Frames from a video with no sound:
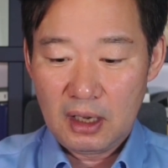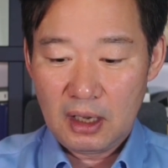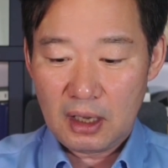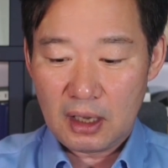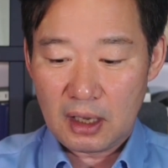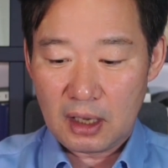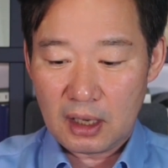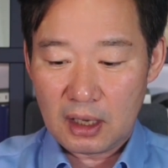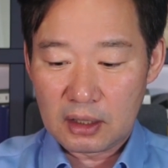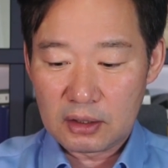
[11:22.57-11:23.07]

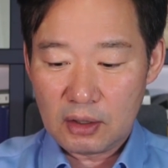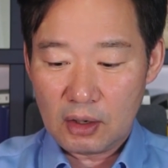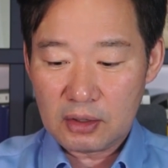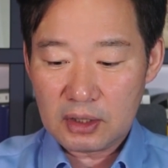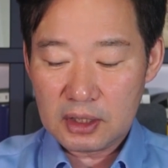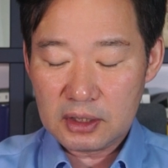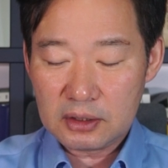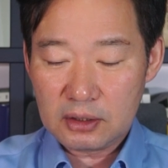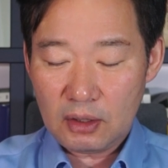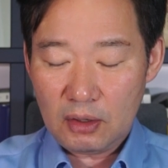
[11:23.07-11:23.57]
아,
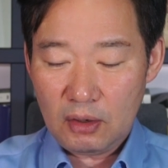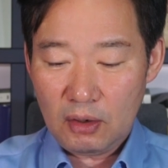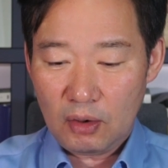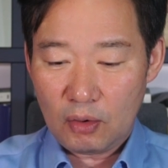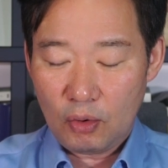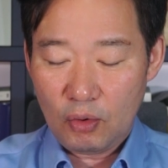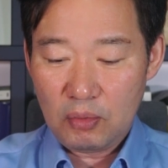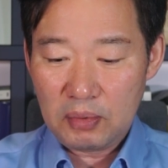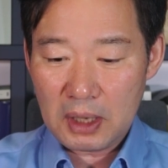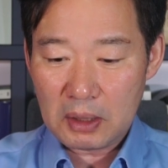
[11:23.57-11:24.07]
여기서
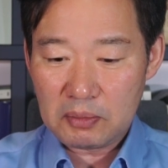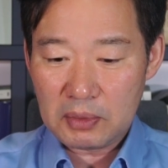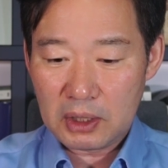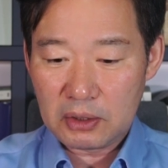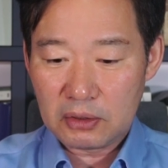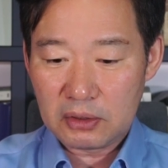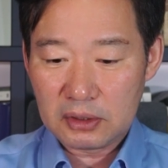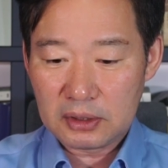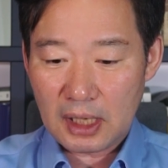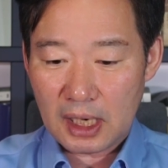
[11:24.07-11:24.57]

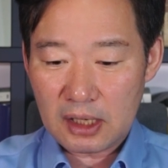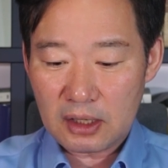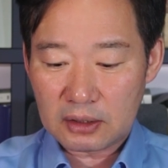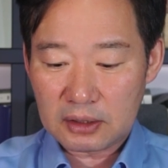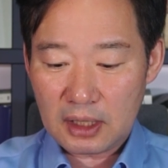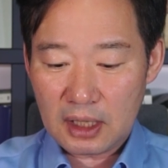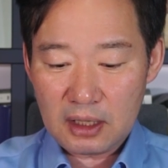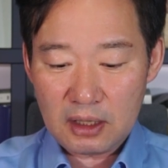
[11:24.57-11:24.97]
500만 원을 날렸다.